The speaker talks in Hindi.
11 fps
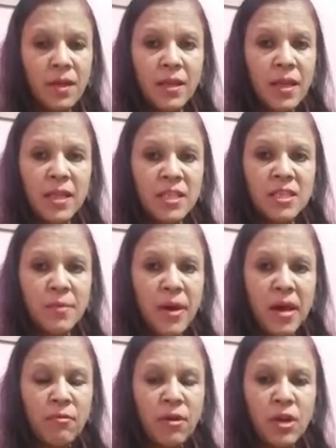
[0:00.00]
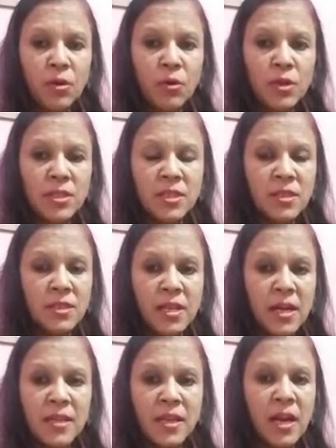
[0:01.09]
ये किसी बाहर वाले को इस,
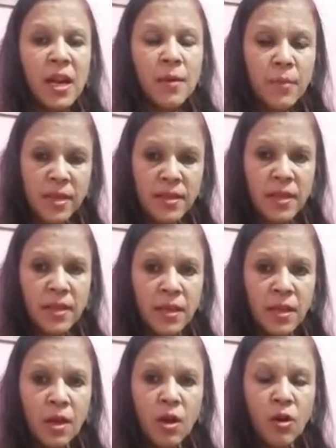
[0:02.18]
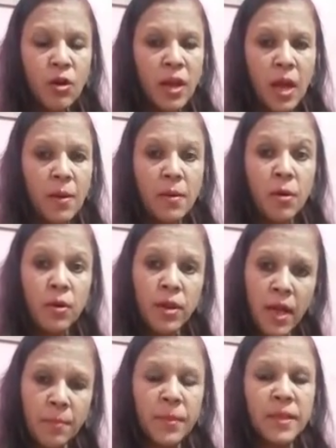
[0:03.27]
इसका अधिकार हम नहीं देंगे और यहाँ और ये
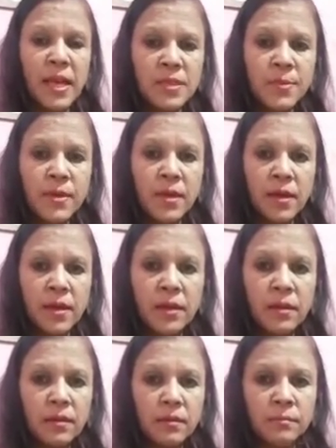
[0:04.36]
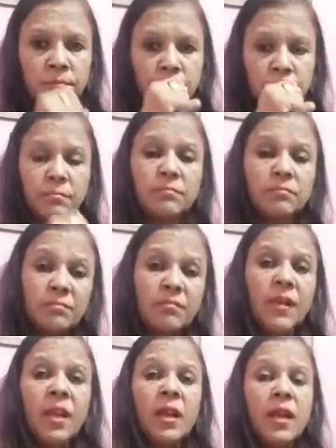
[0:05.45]
हम बर्दाश्त भी नहीं करेंगे
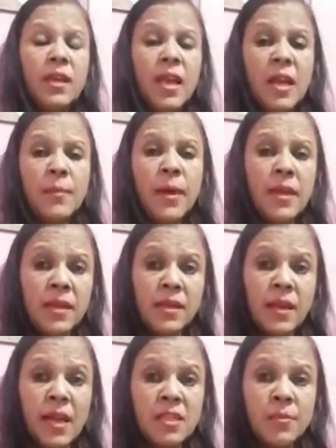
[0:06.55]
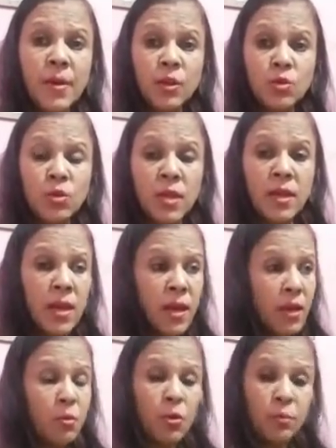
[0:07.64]
यही मैं इन राष्ट्रभक्तों से
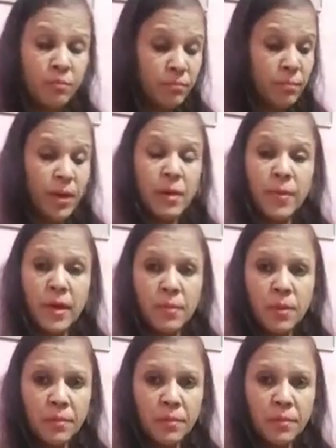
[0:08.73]
वो बड़े बड़े